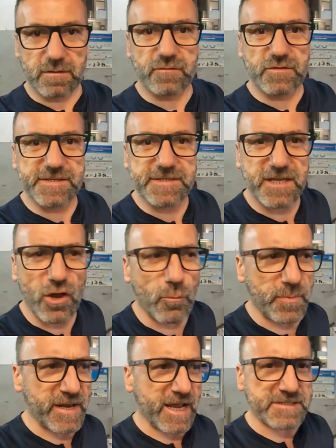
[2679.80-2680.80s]
Wszystkie
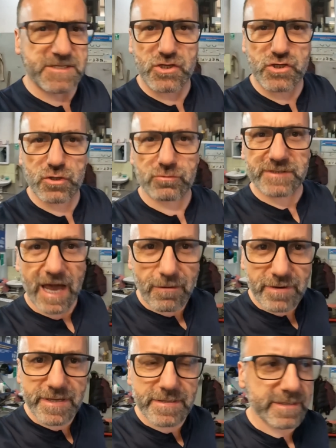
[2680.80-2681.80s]
operacje się
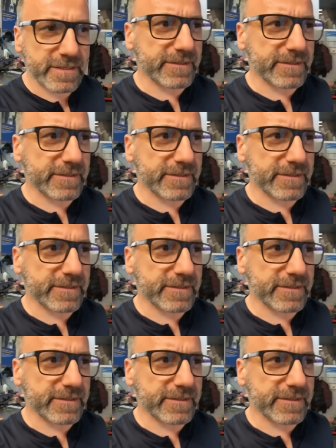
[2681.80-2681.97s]
udały.